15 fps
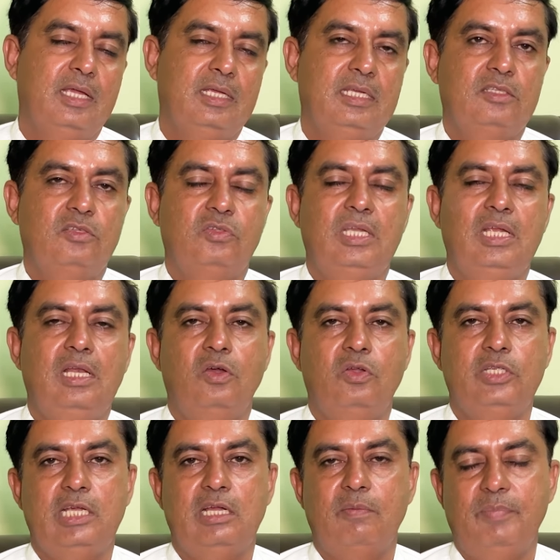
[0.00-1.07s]
ये तो थी
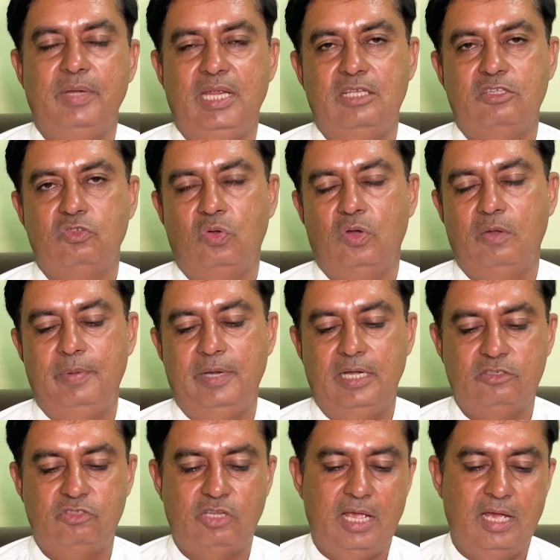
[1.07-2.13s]
लॉन्जिंग कंपनी के सोलर
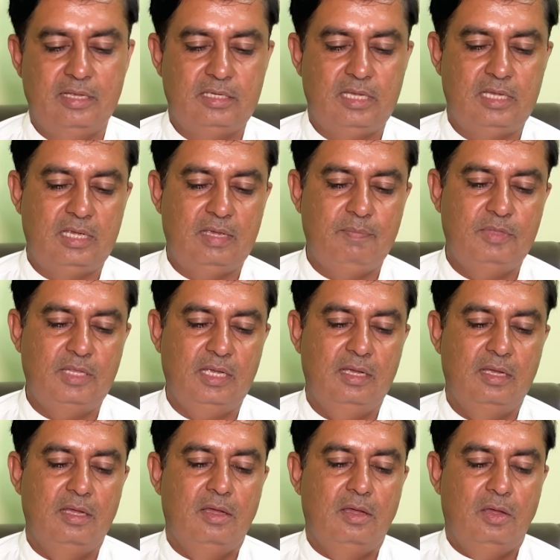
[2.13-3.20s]
पैनल्स की आज की कीमतें
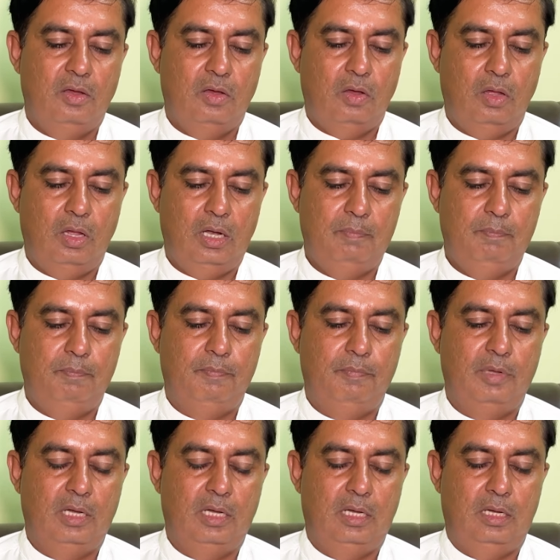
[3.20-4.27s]
और अब
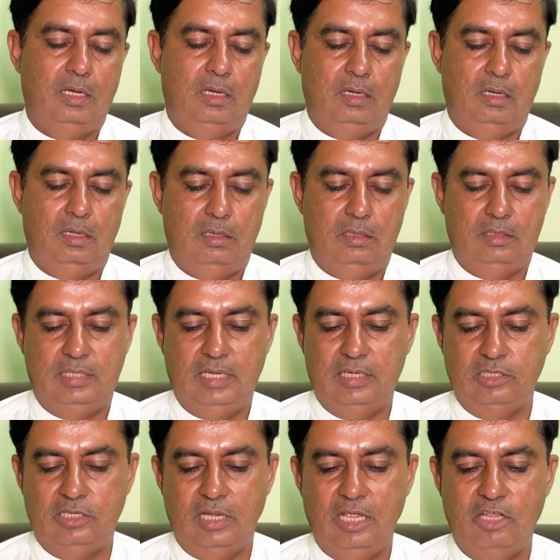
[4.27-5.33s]
आ,
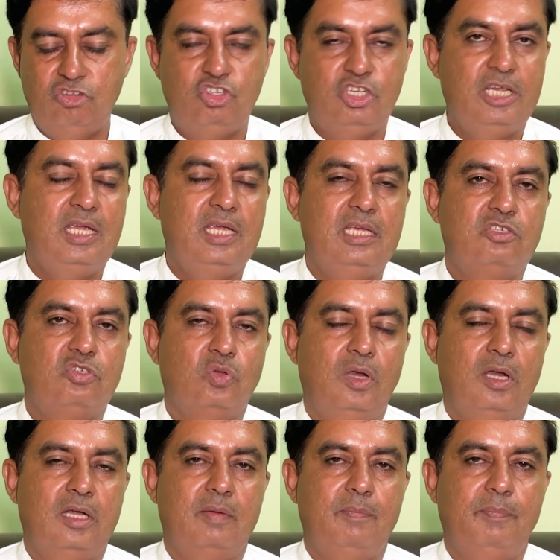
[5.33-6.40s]
देखते हैं जे ए
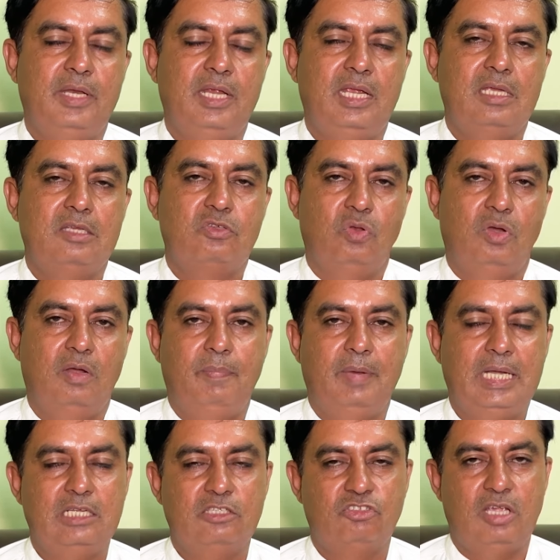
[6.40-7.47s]
सोलर कंपनी के सोलर
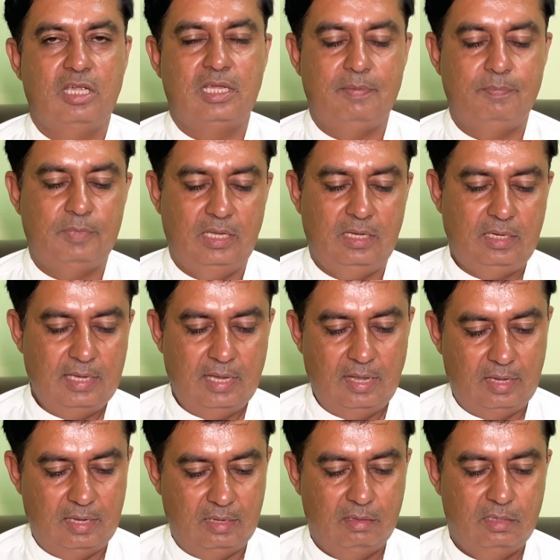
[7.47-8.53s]
पैनल्स की कीमतें क्या
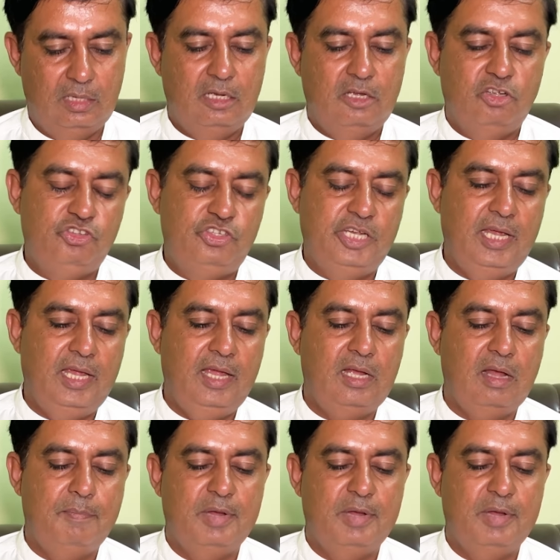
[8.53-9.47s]
है जे ए का